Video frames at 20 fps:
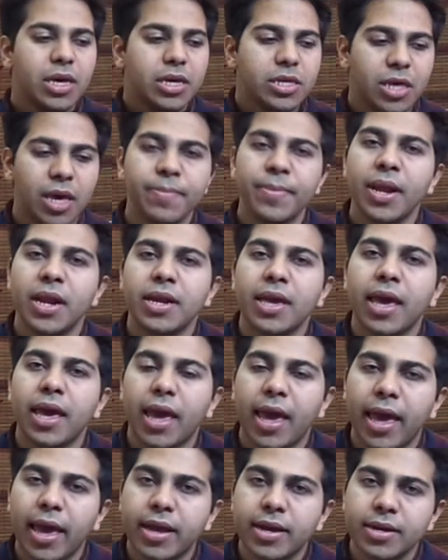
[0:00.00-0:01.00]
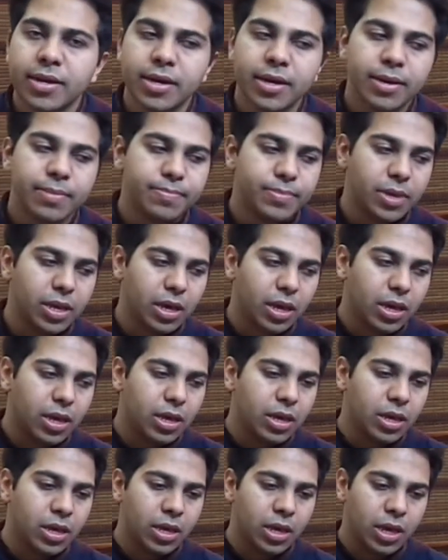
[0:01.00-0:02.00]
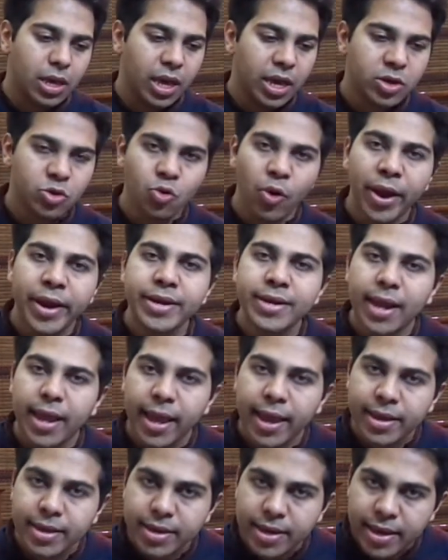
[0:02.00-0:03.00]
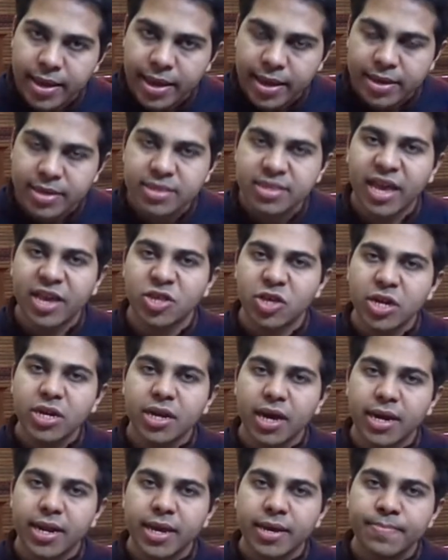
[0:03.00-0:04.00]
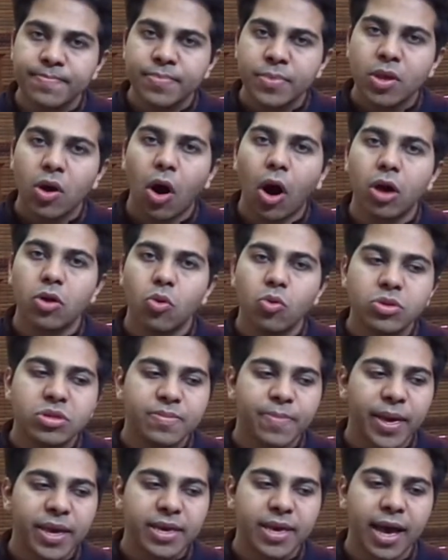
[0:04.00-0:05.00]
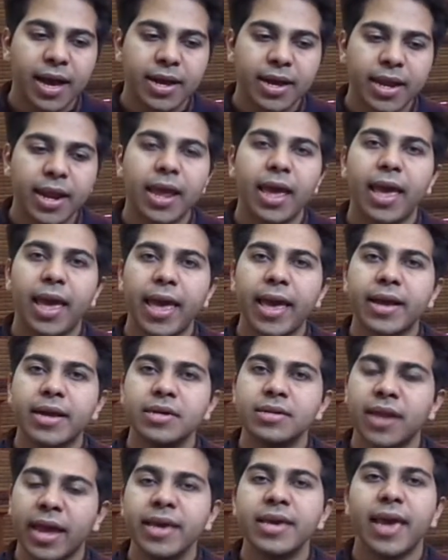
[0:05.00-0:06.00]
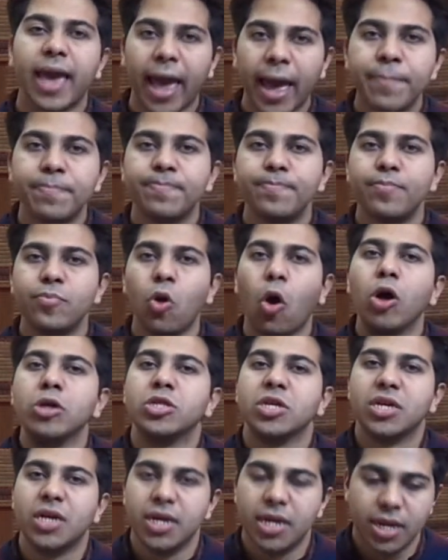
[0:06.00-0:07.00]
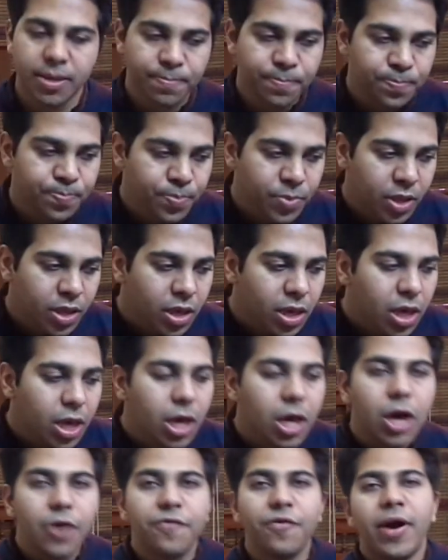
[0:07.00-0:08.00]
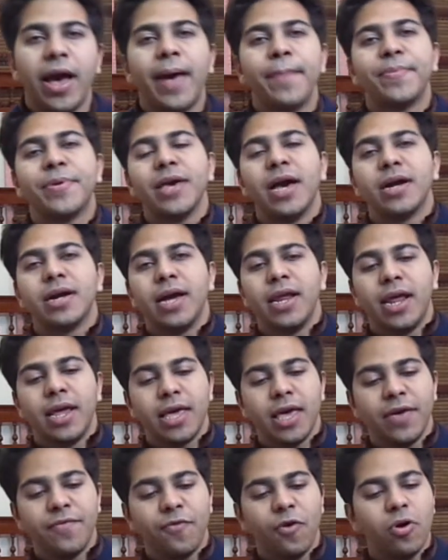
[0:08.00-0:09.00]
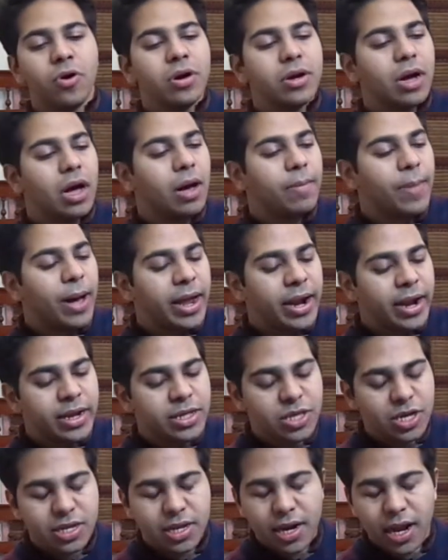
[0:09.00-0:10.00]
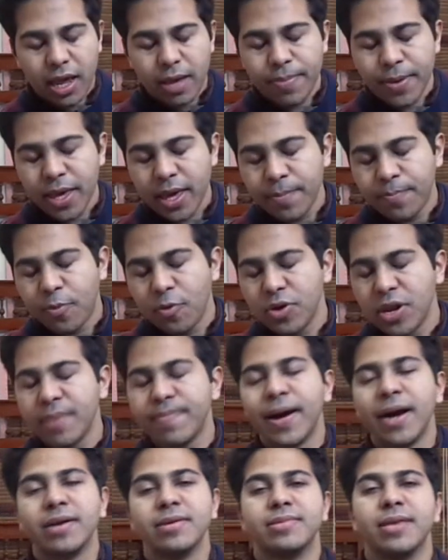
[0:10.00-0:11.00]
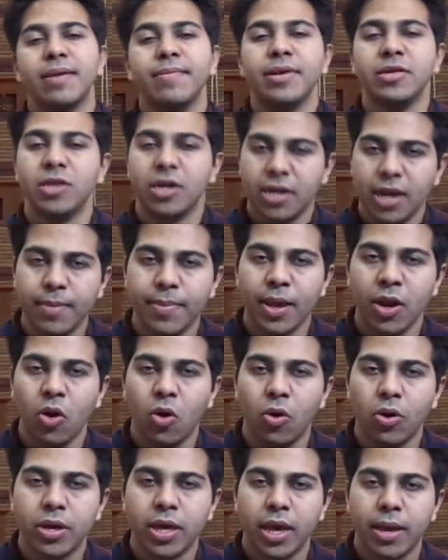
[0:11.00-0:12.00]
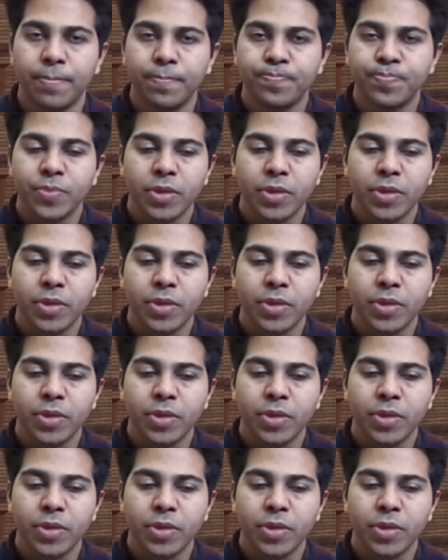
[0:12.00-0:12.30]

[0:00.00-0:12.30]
ये मिलके एक एक जॉइंट एक एक सेशन करें और उसमें क्या करें एक नई ऐप लॉन्च करें वो ऐप क्या करेगी वो हमारे जितने भी पूरे पाकिस्तान में जितने भी लोग हैं